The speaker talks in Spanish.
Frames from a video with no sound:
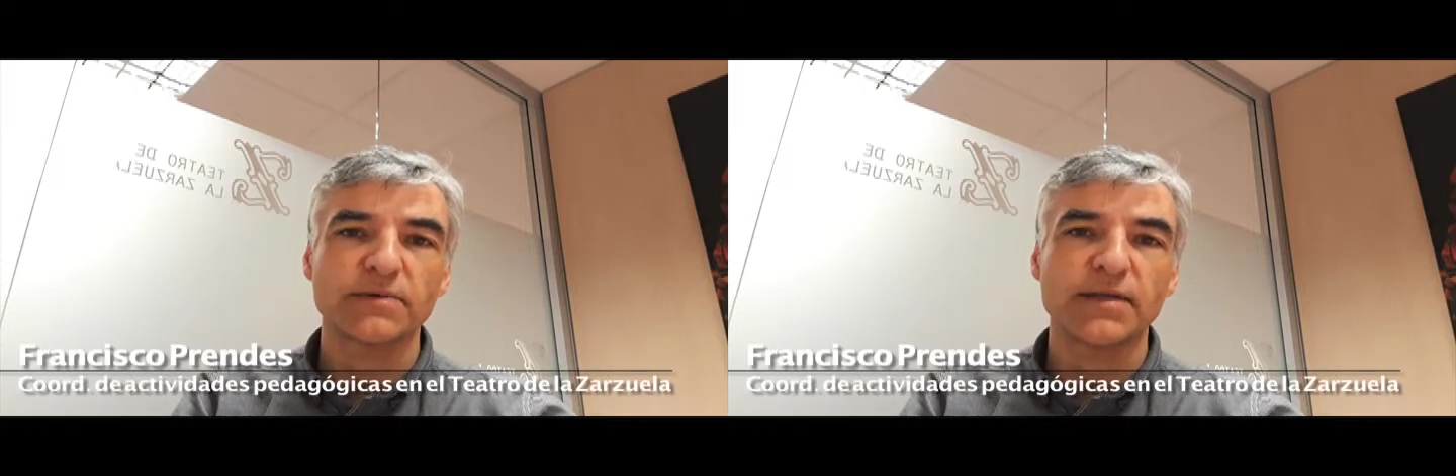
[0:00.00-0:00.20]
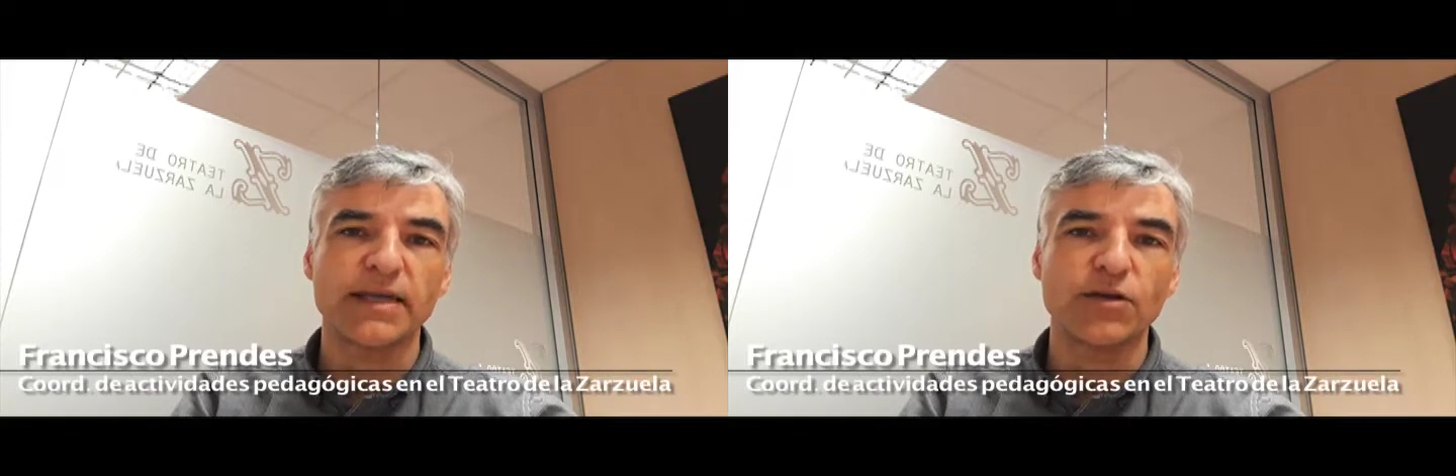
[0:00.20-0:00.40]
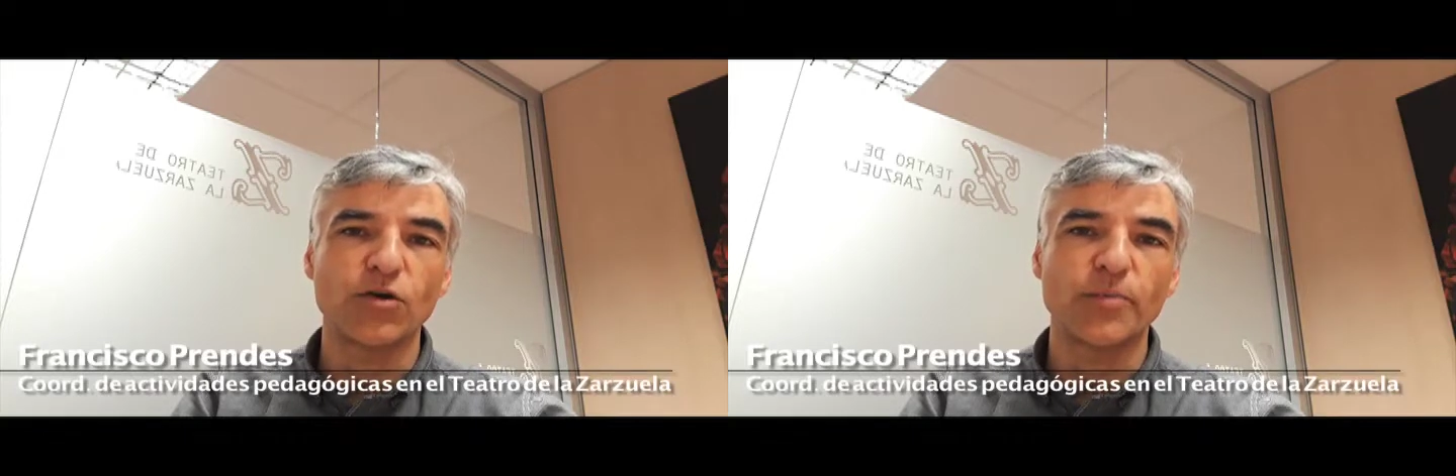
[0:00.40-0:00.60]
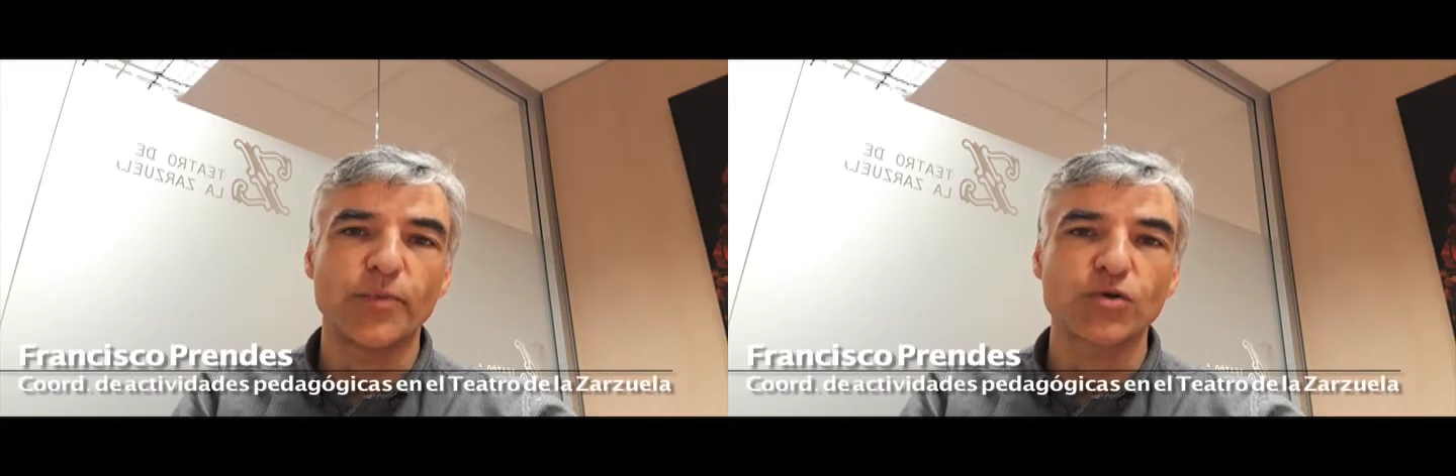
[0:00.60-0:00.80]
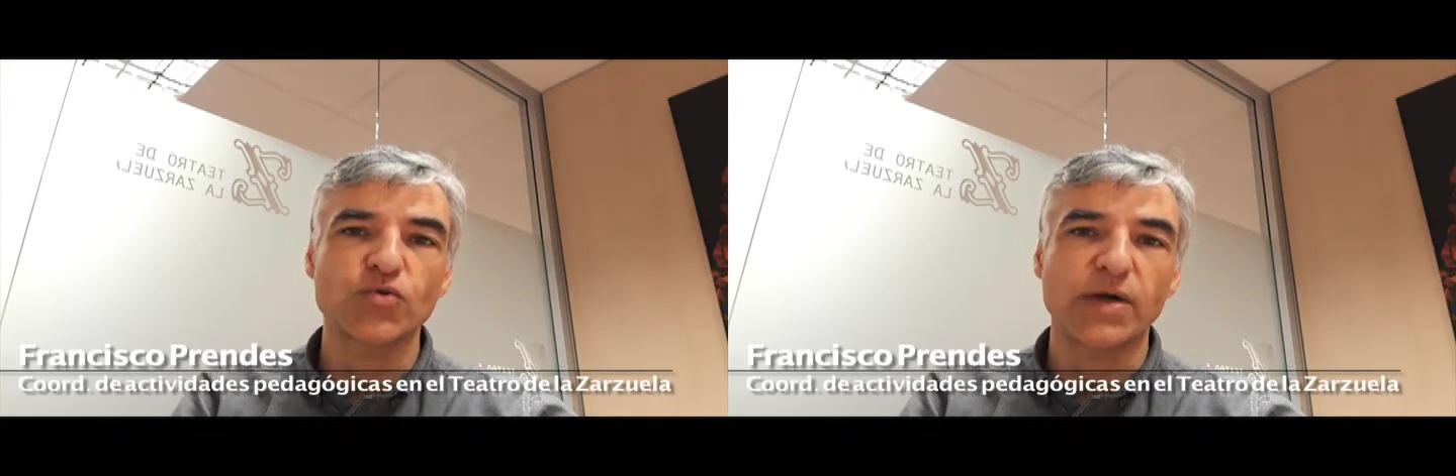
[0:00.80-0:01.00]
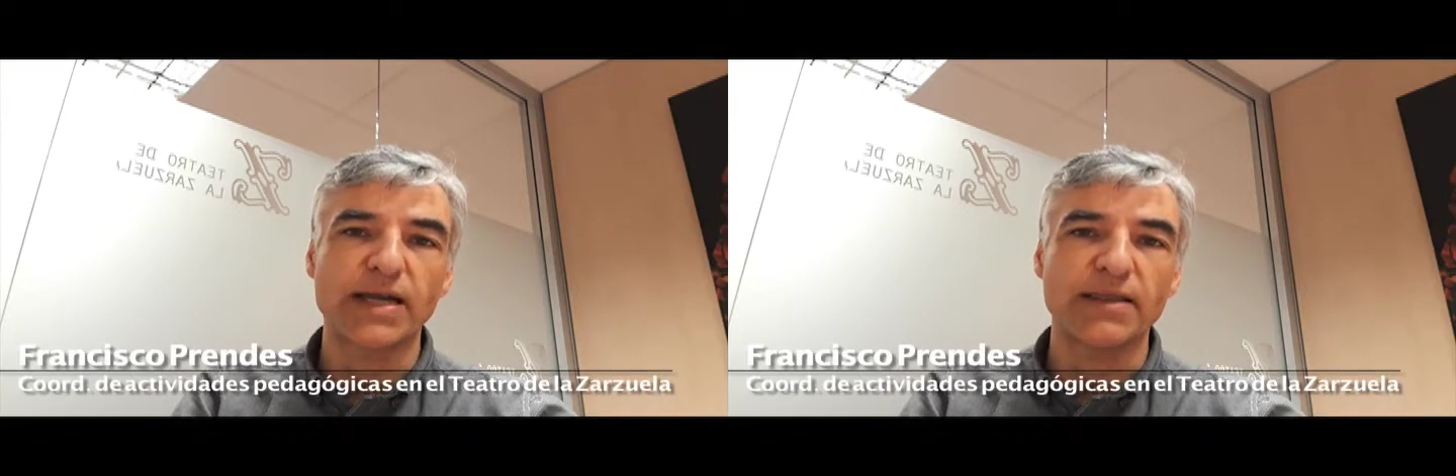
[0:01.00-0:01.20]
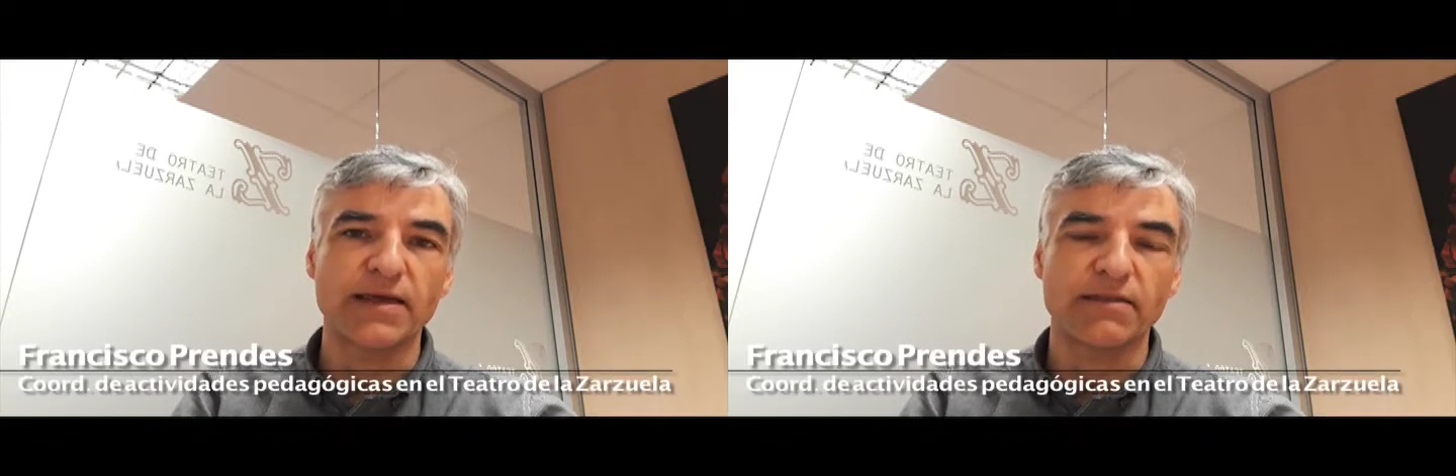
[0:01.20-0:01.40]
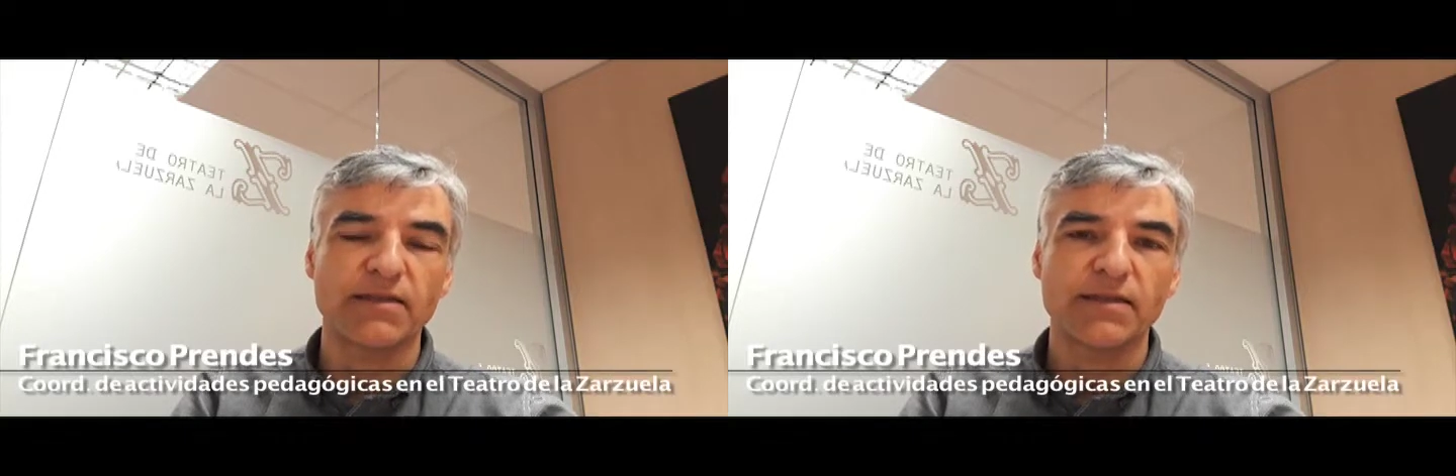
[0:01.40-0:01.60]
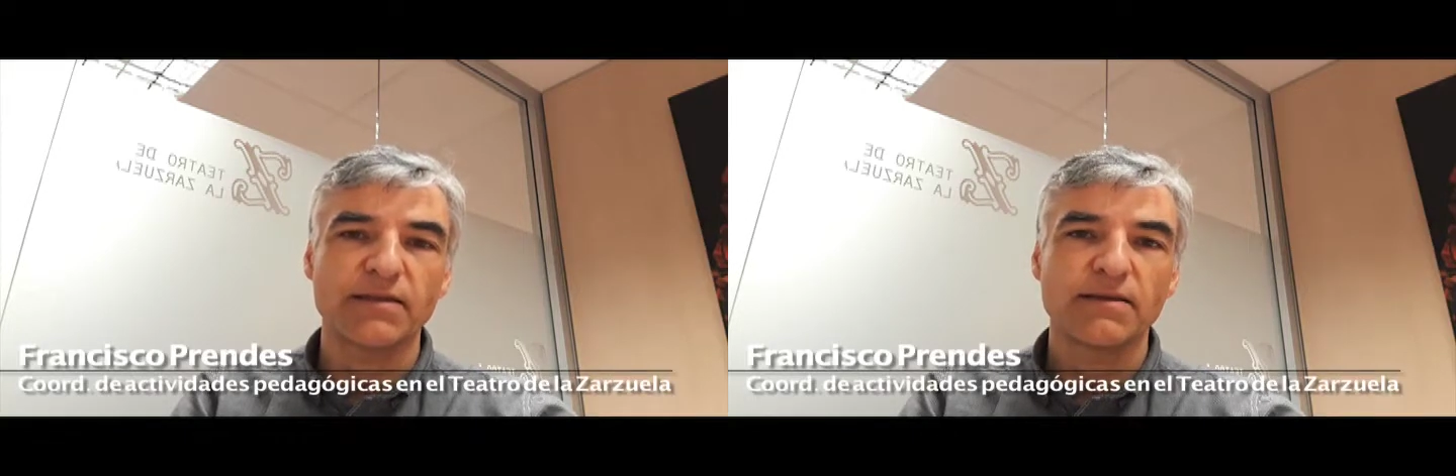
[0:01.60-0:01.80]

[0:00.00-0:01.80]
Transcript: que no por su calidad.